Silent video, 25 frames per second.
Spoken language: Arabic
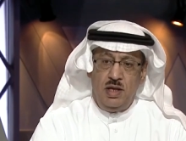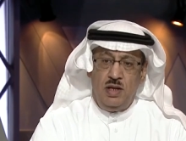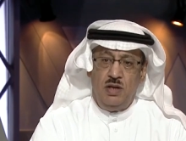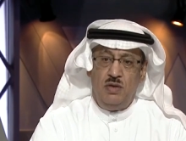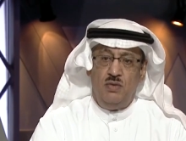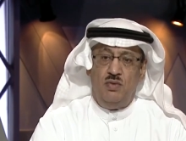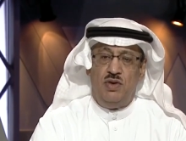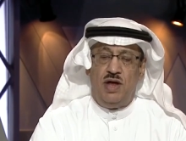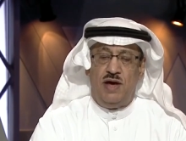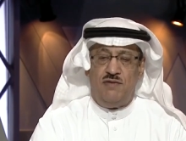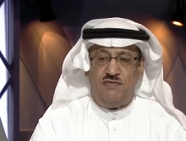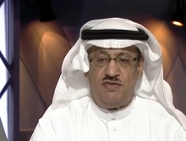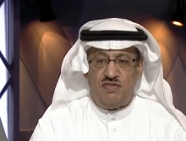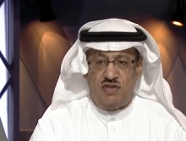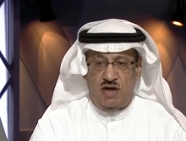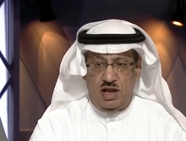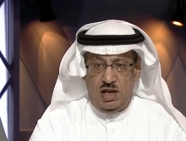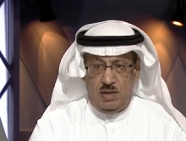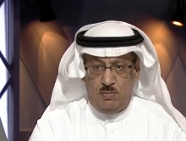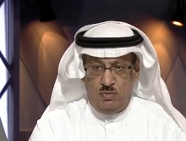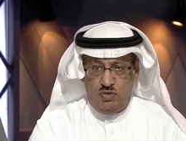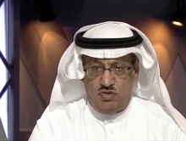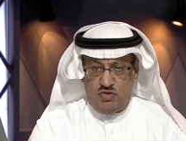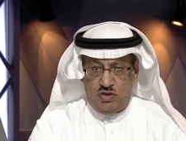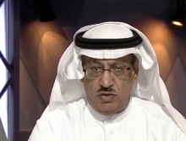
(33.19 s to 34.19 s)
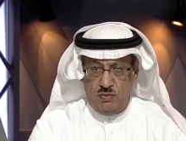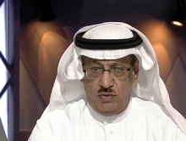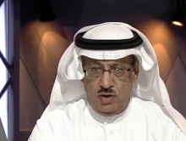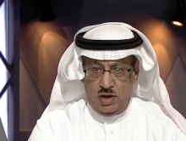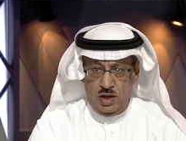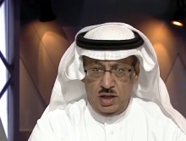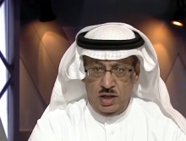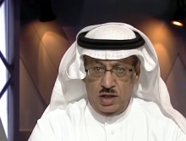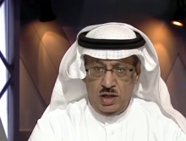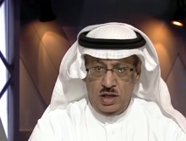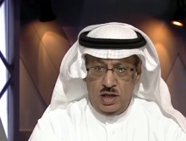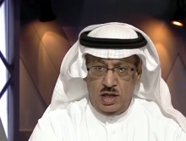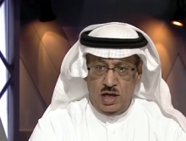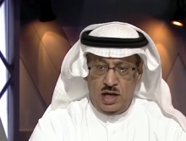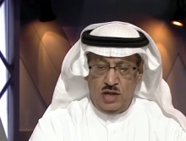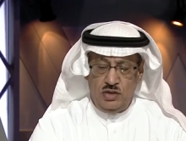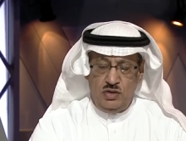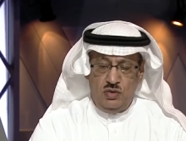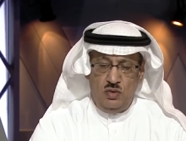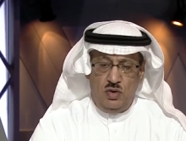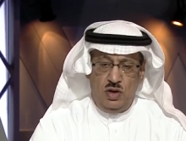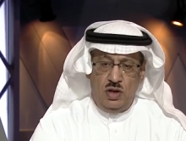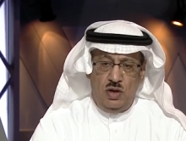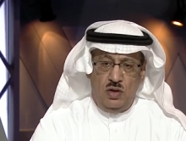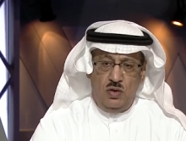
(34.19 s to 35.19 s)
ننافس على مستوى
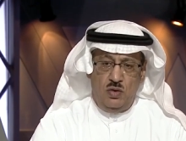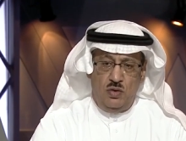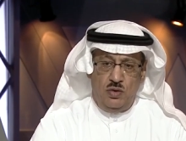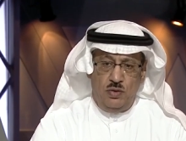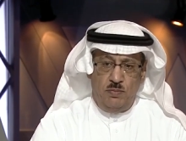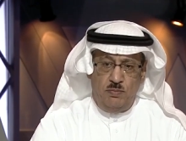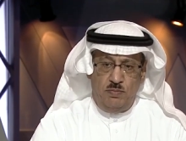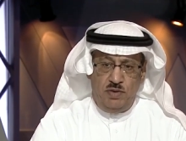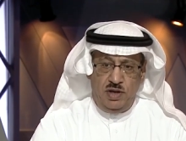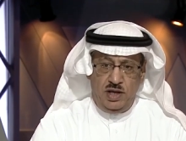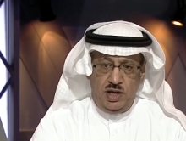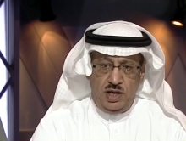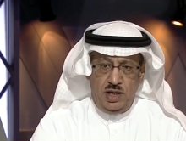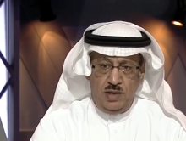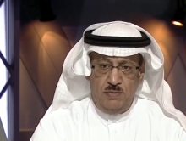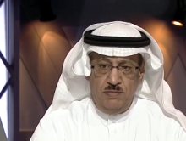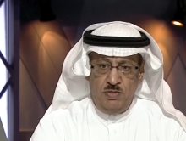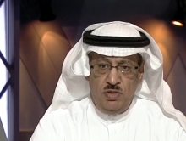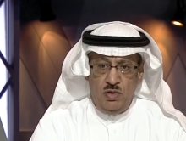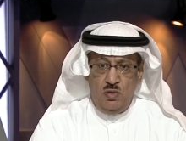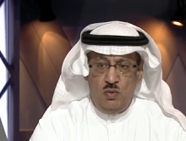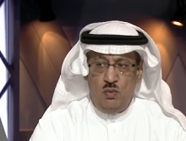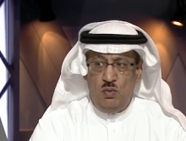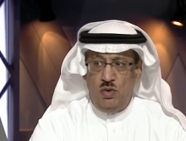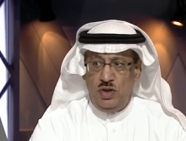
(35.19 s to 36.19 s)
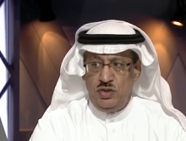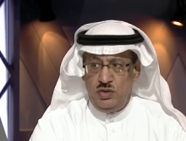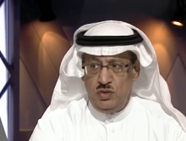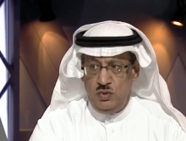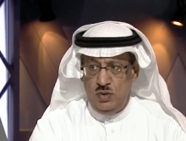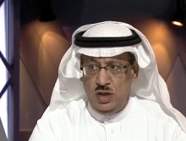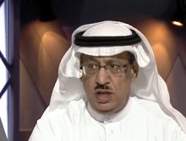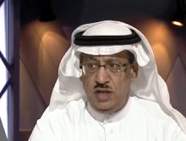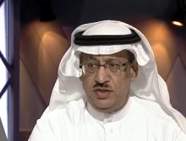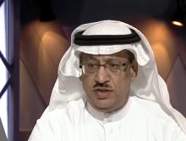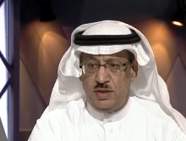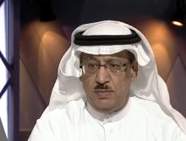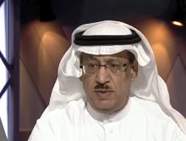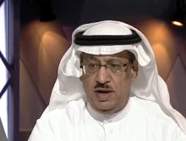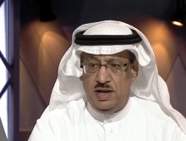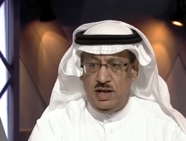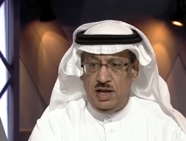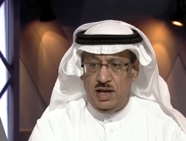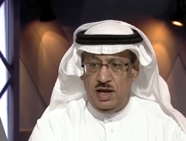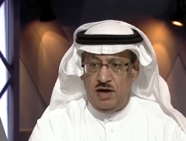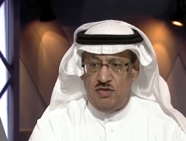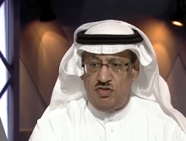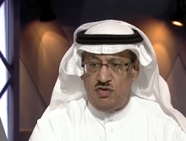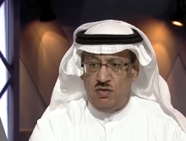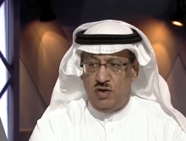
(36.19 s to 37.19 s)
الدول الأوروبية والدول طبعا
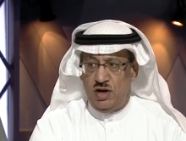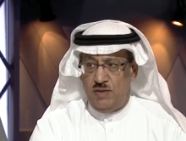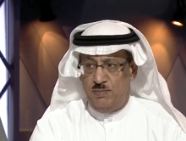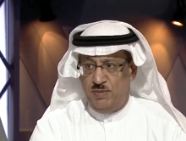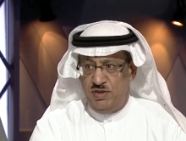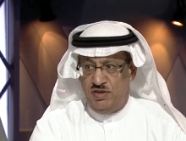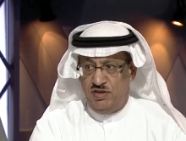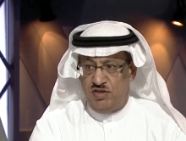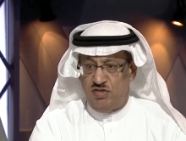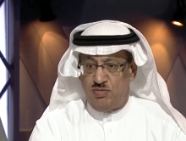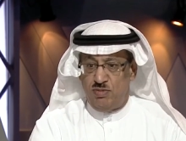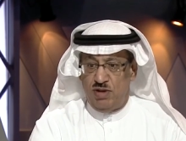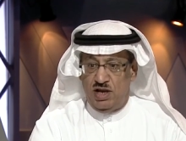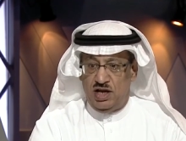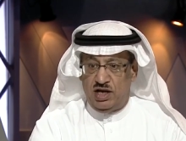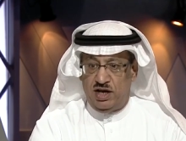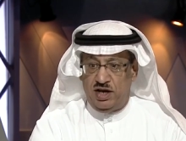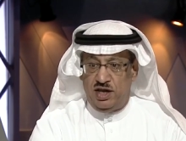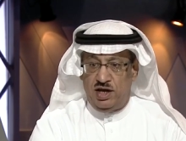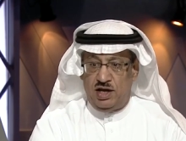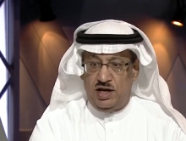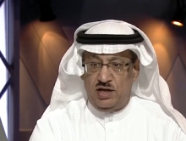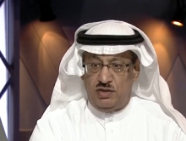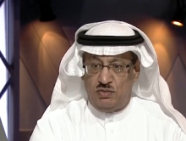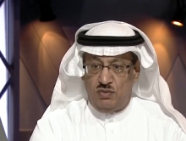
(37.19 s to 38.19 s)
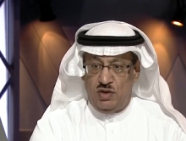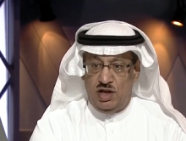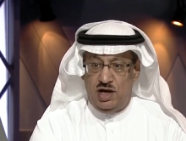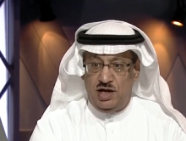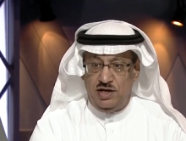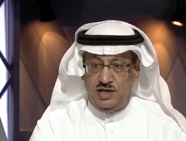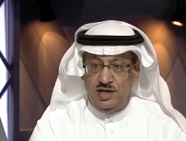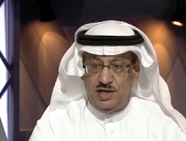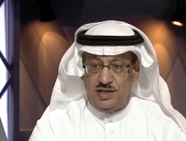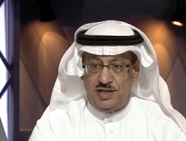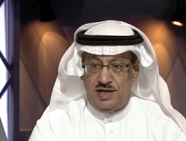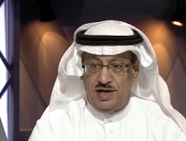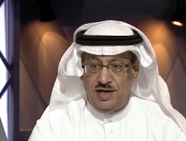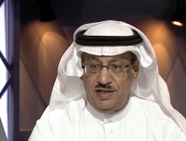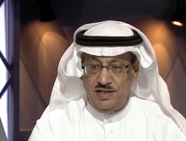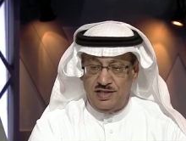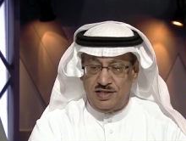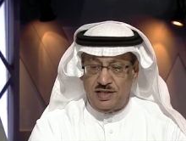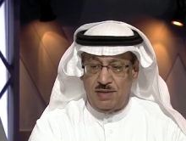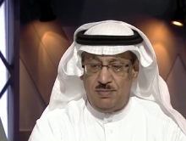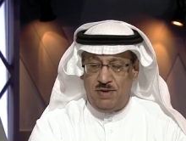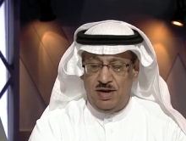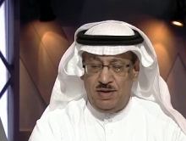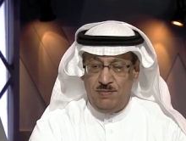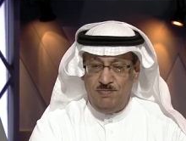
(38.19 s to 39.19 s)
الآسيوية بالنسبة للكريكت والحاجات هذه
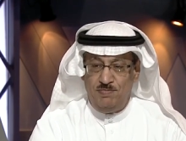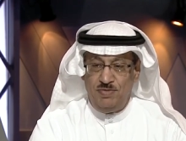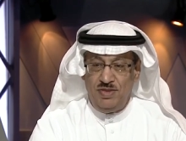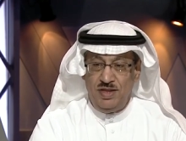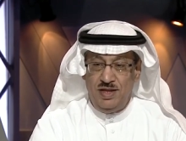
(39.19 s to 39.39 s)
طبعا